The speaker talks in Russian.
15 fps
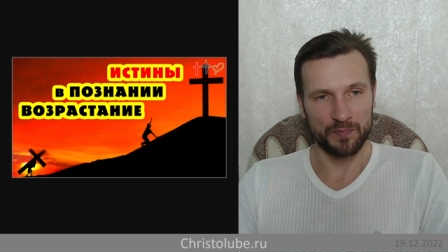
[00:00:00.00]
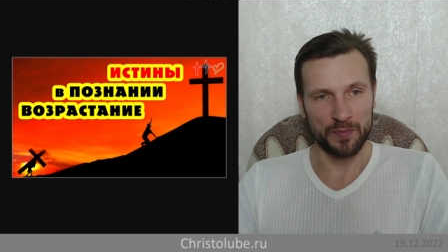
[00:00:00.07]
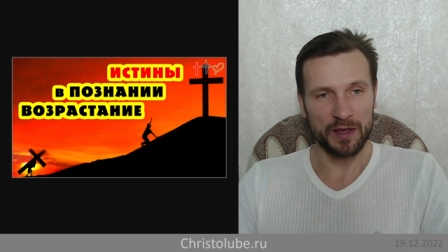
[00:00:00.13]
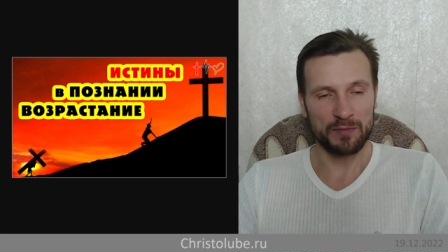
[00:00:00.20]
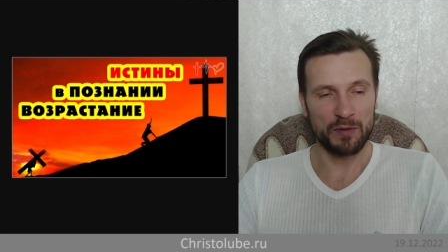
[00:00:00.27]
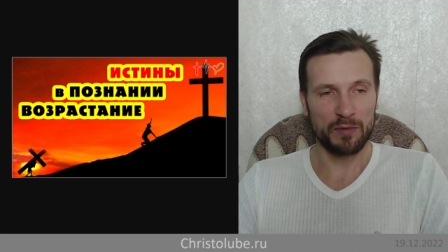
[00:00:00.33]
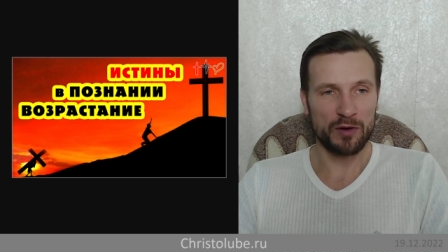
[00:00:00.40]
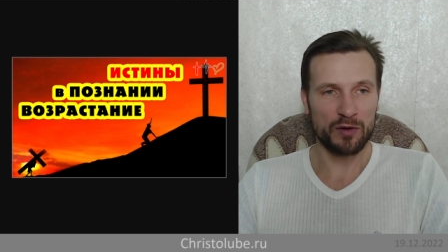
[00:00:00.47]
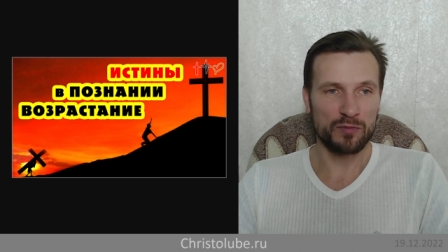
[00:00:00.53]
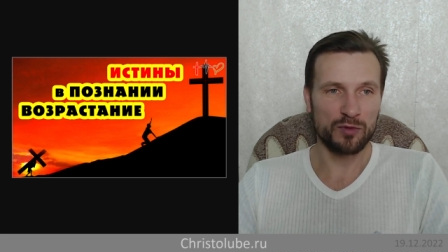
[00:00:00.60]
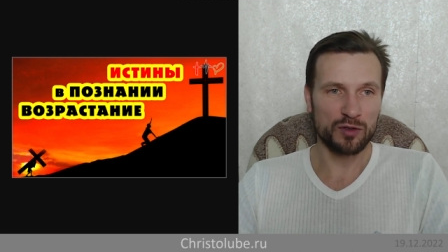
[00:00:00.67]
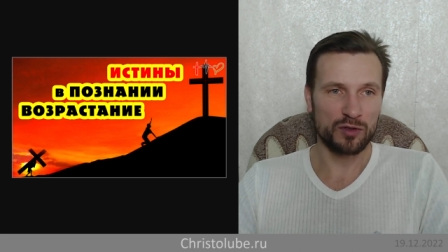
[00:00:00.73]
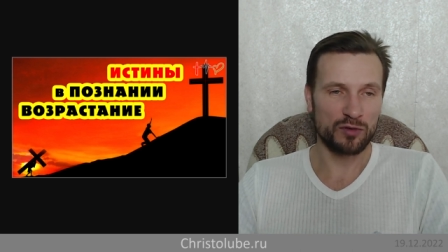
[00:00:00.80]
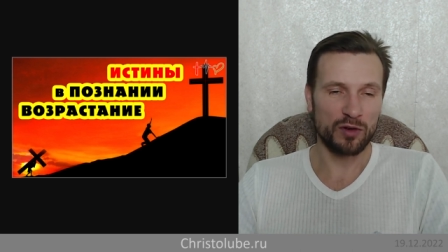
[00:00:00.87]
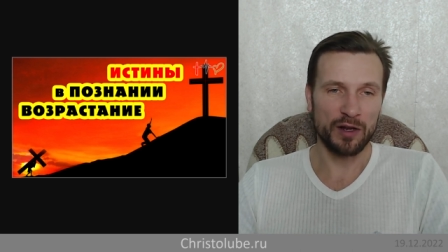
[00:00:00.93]
Их побороть
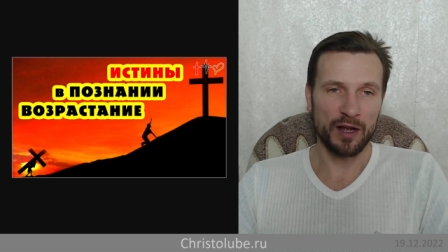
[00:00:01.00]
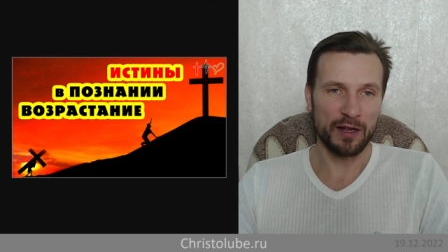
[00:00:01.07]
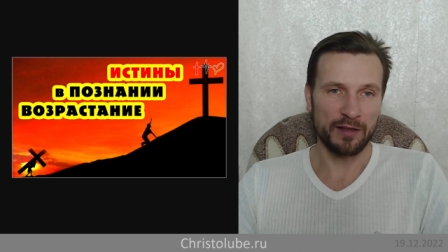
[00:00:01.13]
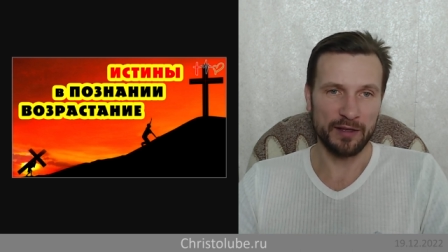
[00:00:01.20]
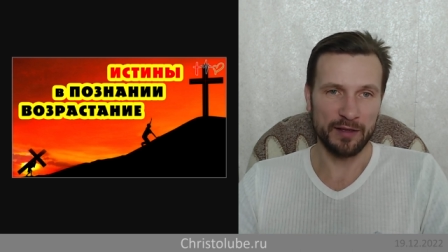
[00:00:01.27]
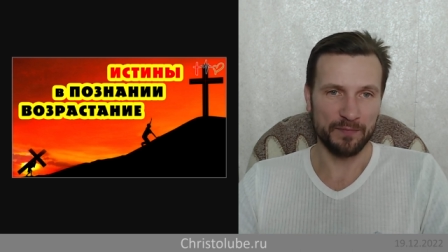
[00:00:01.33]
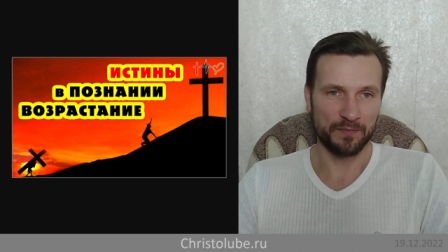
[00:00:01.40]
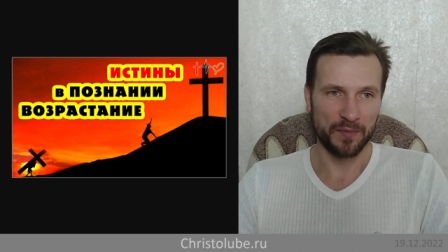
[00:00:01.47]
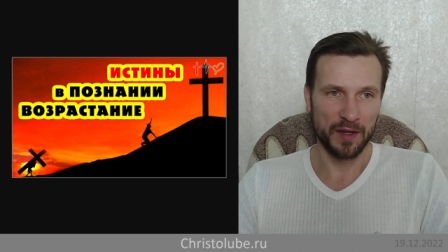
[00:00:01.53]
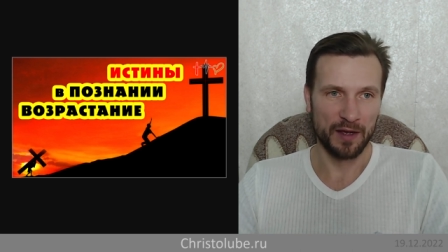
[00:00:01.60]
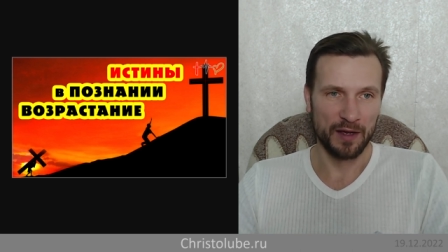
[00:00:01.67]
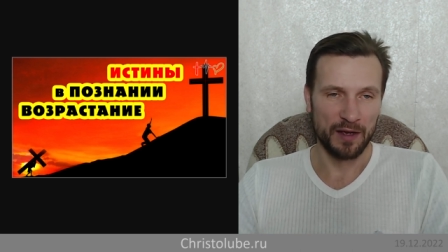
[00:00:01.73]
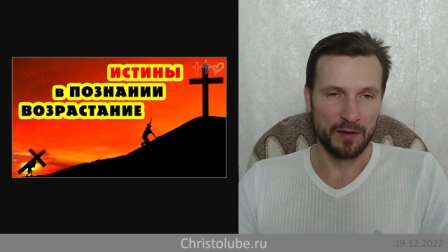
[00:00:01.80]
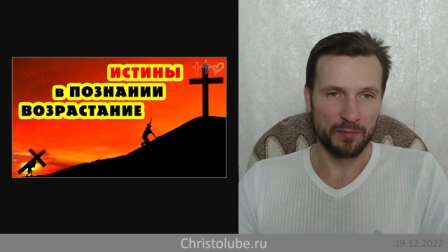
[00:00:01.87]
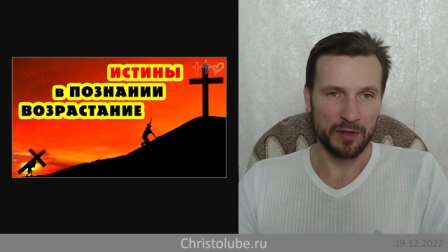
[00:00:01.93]
можно только одним –
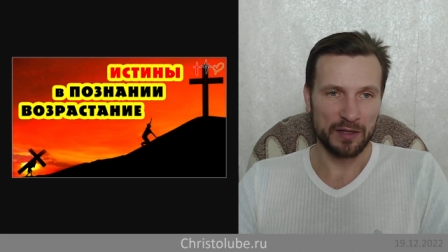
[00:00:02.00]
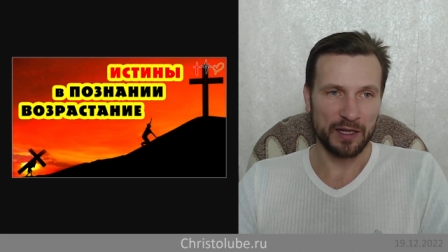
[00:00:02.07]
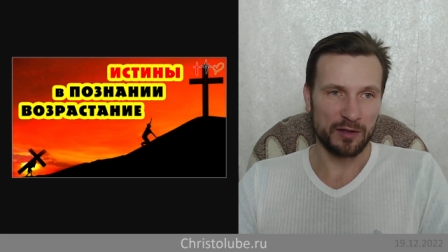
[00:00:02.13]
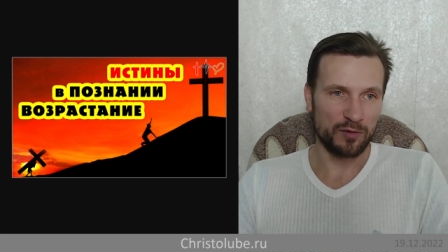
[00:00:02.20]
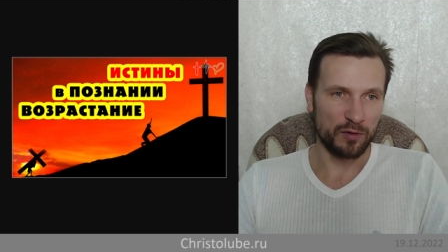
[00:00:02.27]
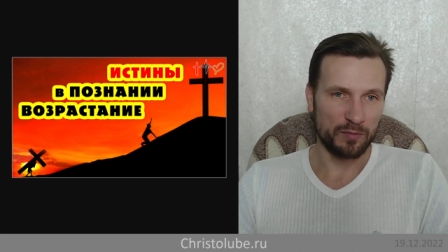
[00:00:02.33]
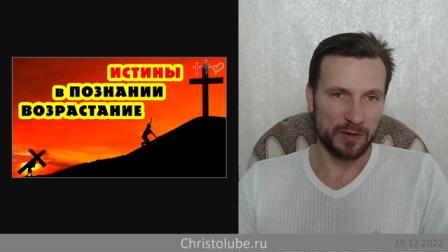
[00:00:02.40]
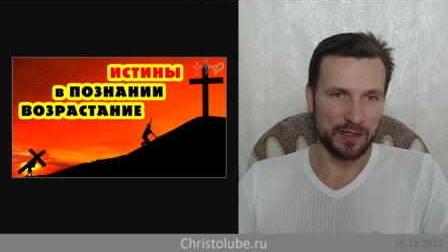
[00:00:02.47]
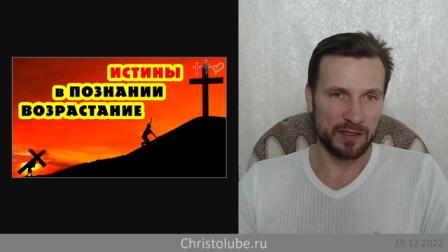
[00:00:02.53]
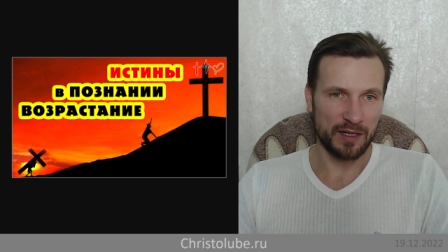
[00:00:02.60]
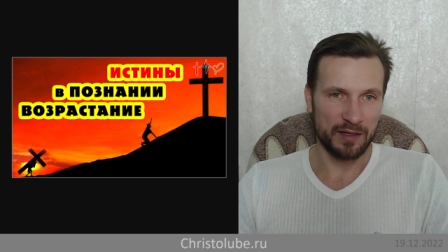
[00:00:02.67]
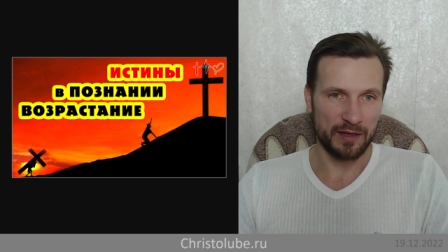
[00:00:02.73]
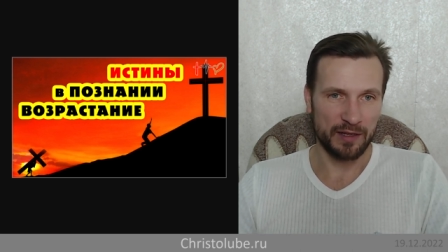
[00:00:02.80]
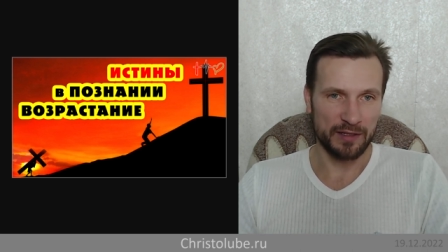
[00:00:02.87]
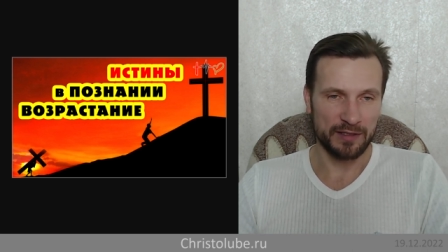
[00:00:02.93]
полнотой
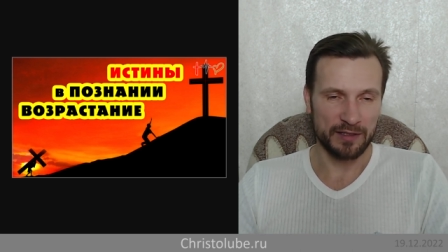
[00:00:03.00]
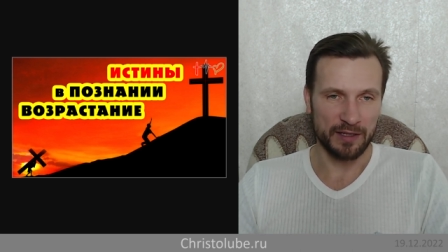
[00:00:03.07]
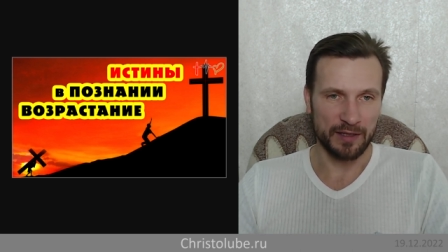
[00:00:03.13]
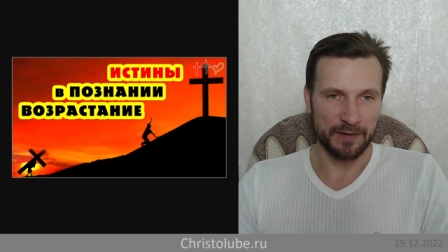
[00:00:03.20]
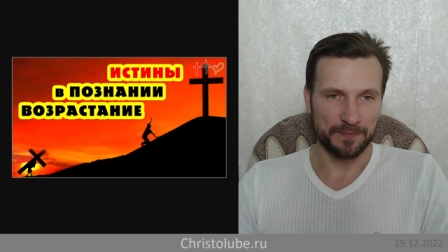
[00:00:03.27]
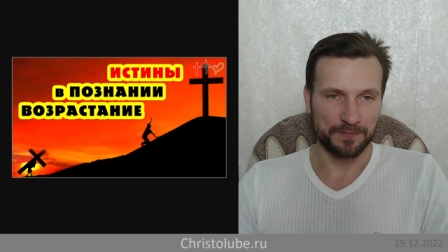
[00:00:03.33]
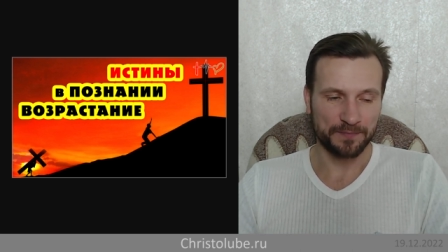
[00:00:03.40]
познания истины